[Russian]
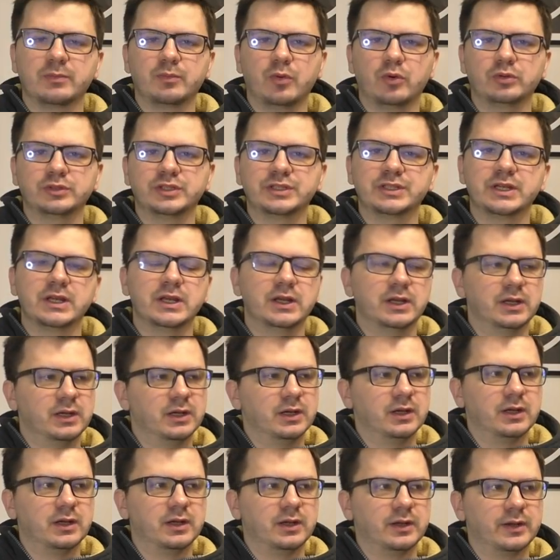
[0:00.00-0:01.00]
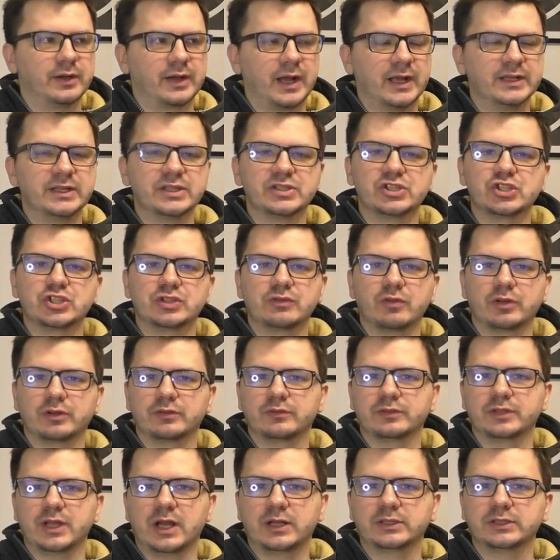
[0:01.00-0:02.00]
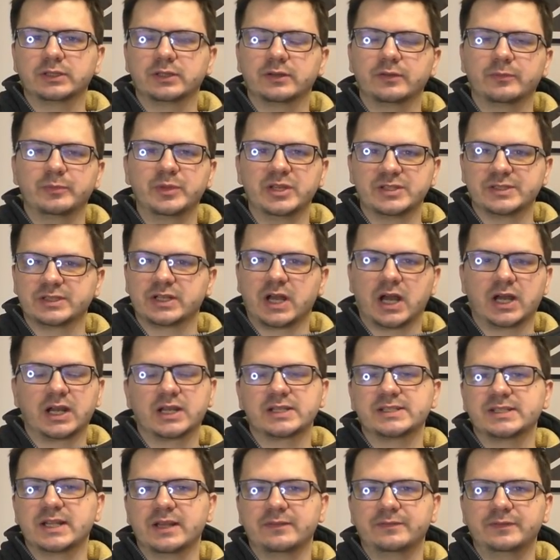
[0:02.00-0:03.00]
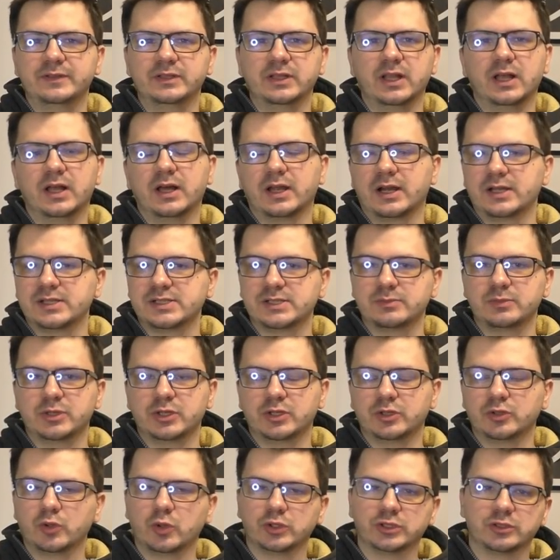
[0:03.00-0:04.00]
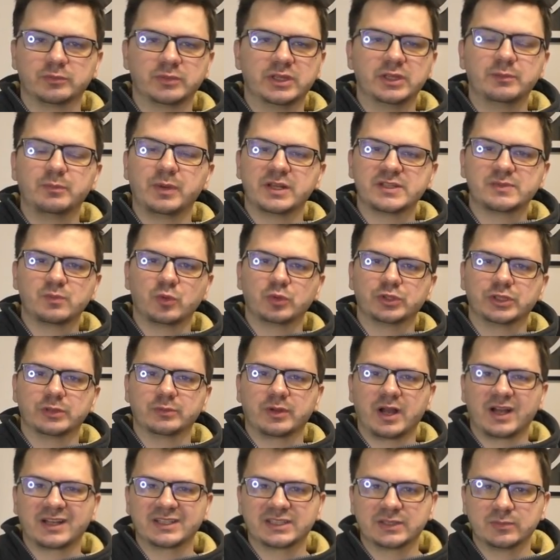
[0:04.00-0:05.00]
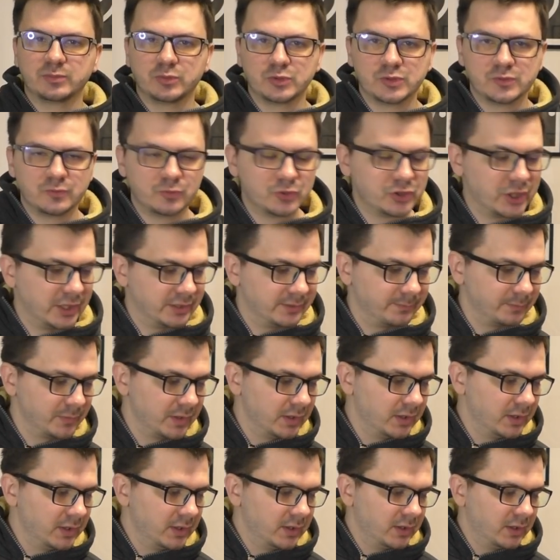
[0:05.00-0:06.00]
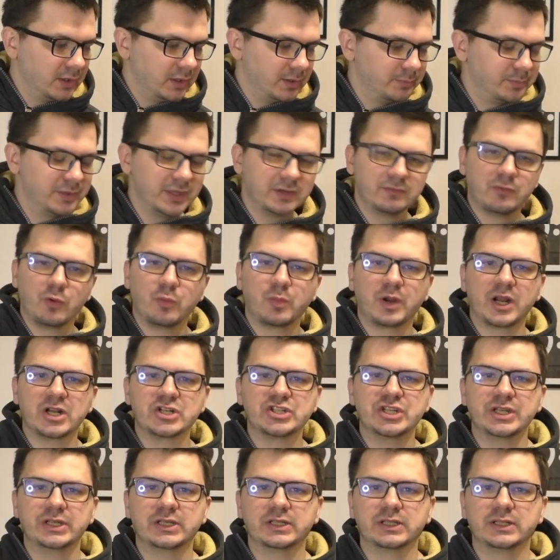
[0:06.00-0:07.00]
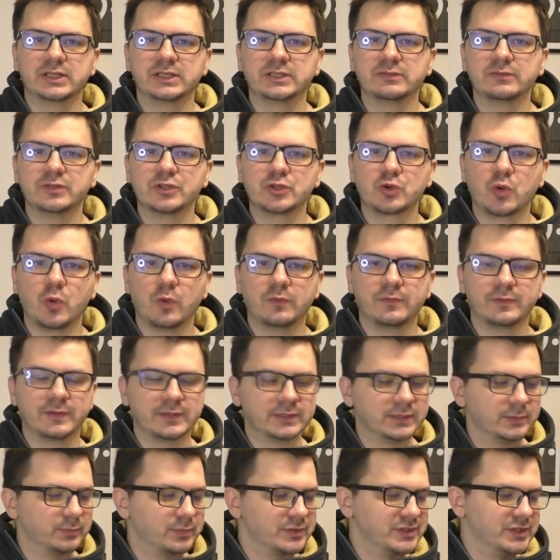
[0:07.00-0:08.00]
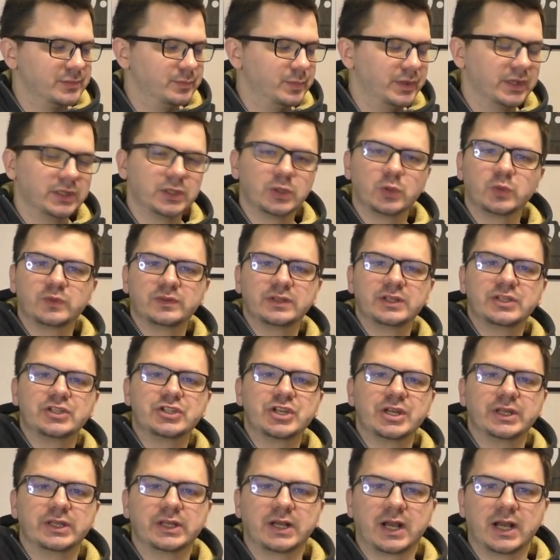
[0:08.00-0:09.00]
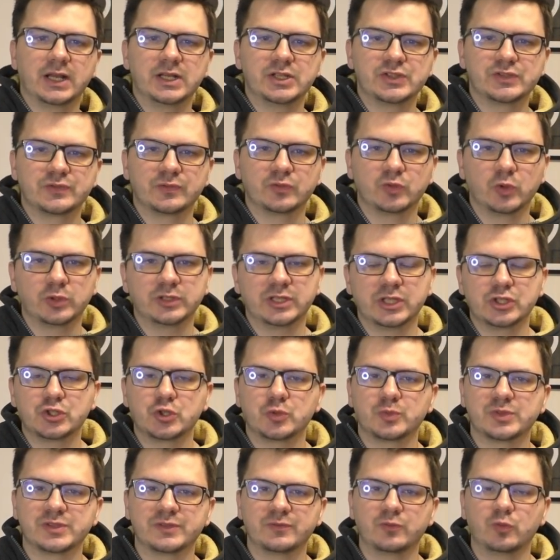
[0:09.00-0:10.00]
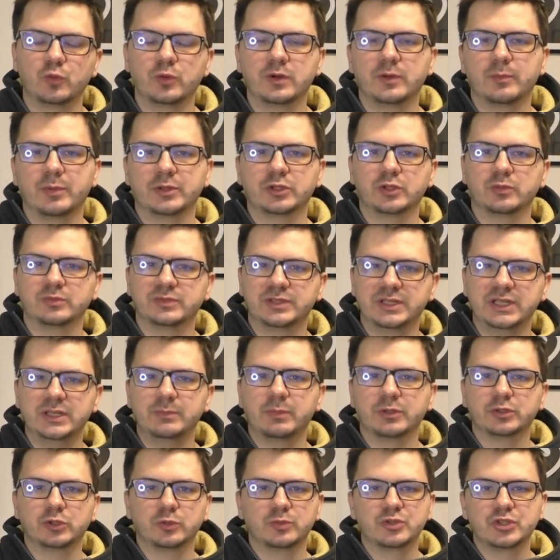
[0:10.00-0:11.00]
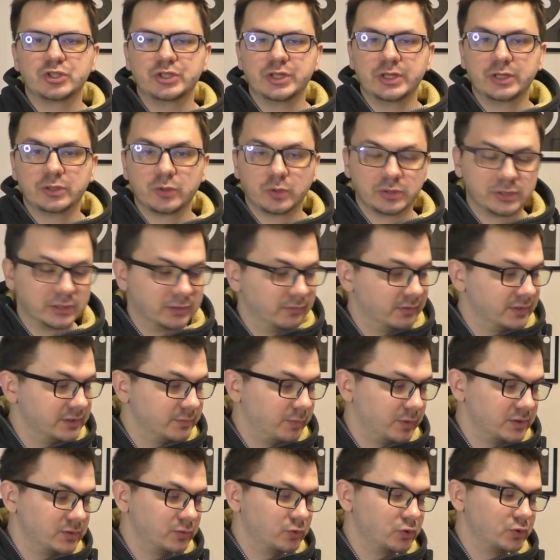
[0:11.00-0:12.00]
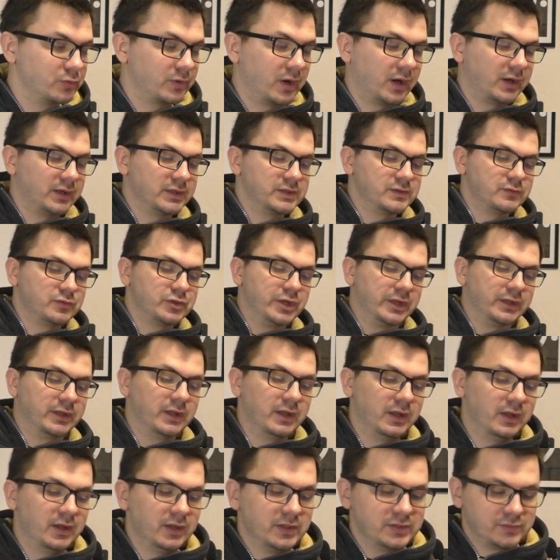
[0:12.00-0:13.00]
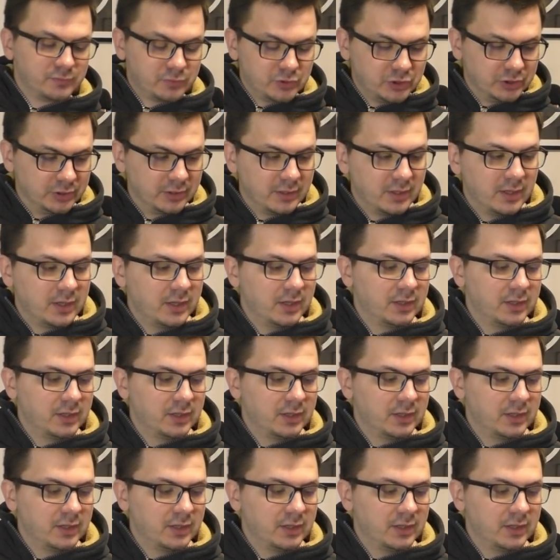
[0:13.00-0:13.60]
заполнить э, конец четвертого такта, место как раз для фила, разными нотами и посмотрим, как это будет звучать. Э, первое упражнение для новичков это постепенное увеличение количества нот. Начнем с двух, потом три, потом четыре ноты. Давайте послушаем, как это звучит. звучит.